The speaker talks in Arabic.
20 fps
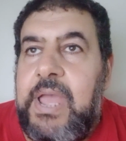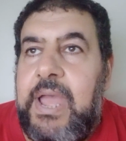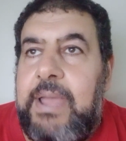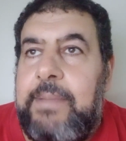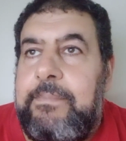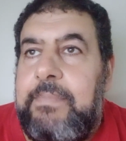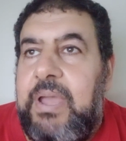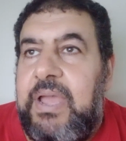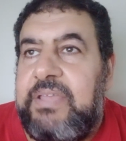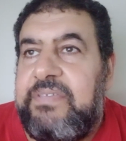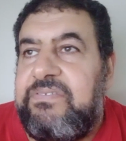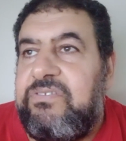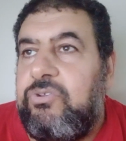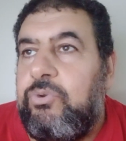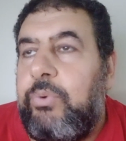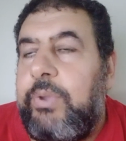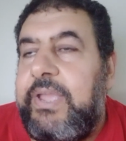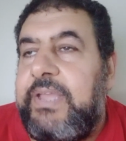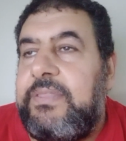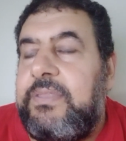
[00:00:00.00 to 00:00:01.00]
أما
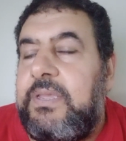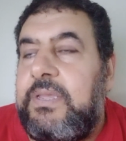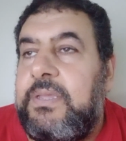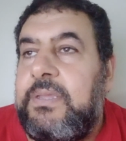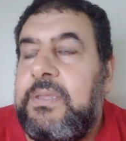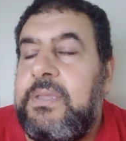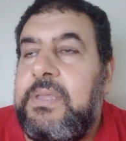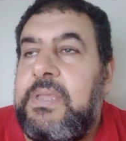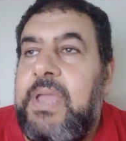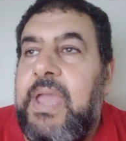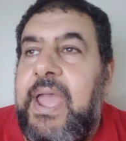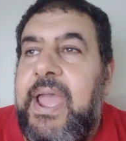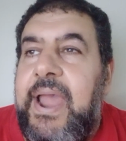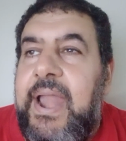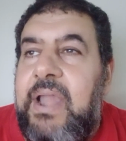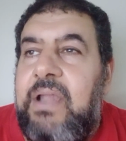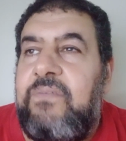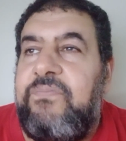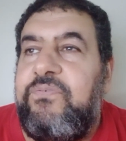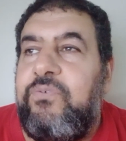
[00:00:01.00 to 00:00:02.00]
السويدي
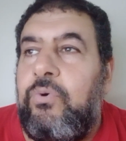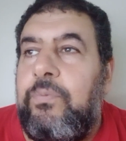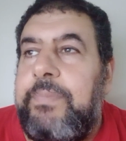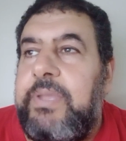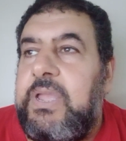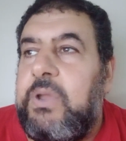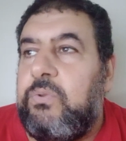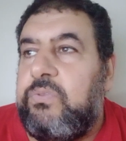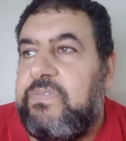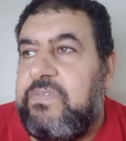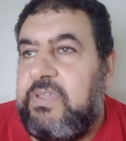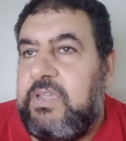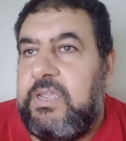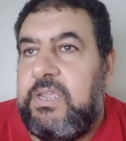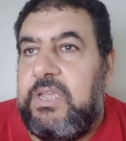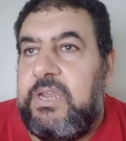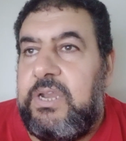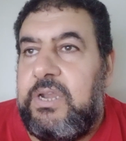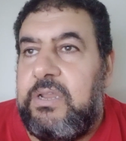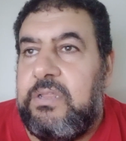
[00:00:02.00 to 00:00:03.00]
1190
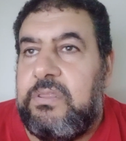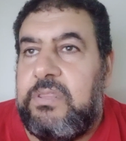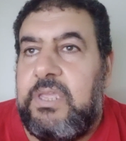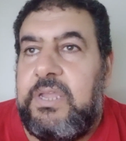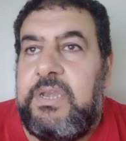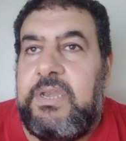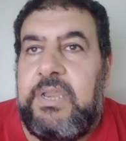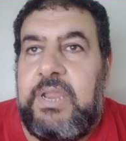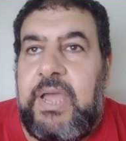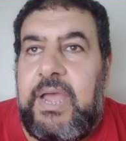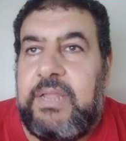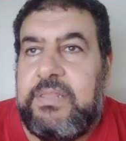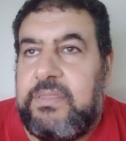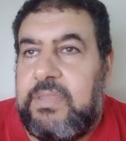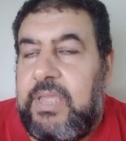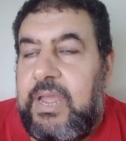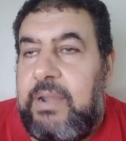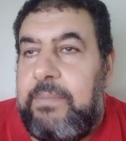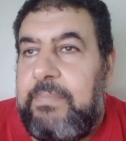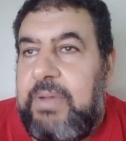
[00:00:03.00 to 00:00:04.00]
جنيه للطن
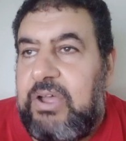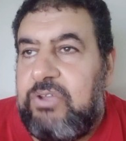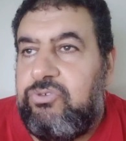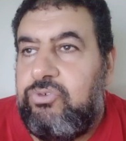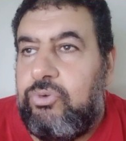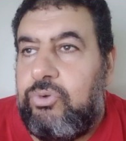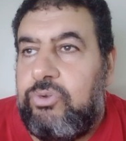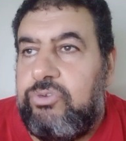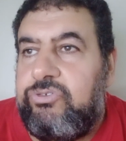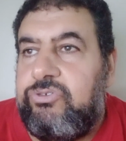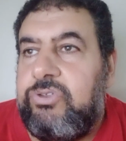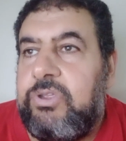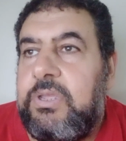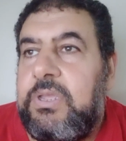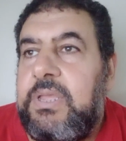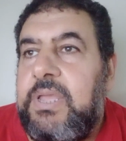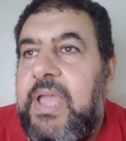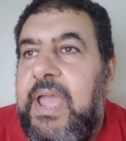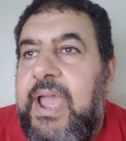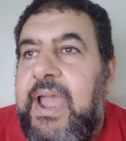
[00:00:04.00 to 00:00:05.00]
المخصوص
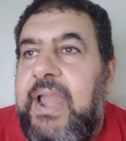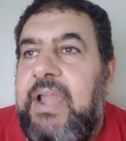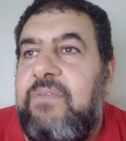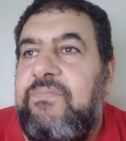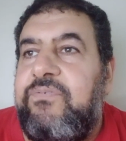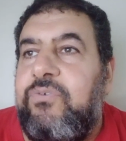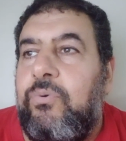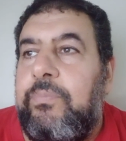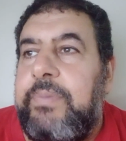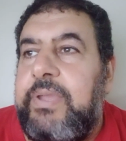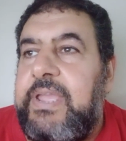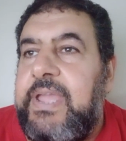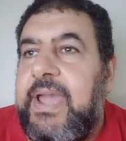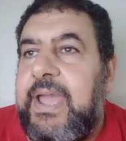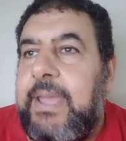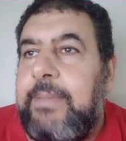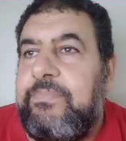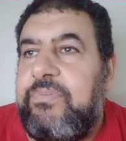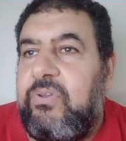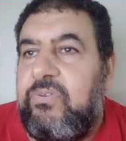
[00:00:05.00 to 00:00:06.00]

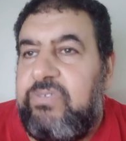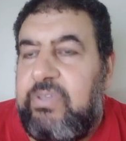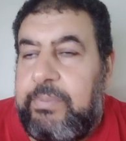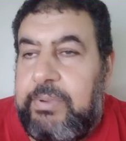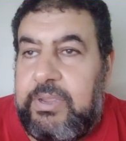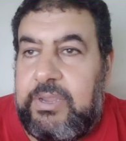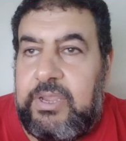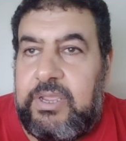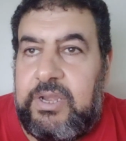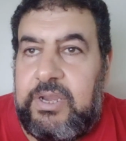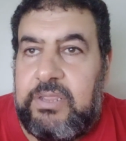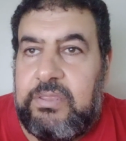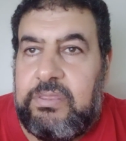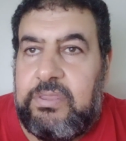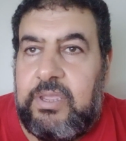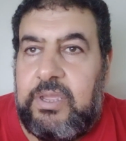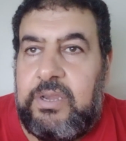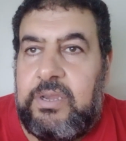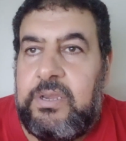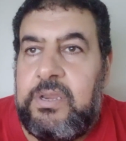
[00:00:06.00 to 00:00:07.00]
1175 جنيه
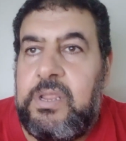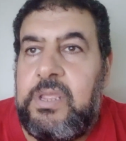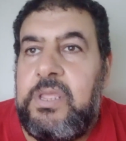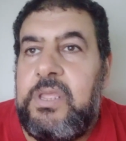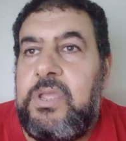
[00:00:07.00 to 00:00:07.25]
الطن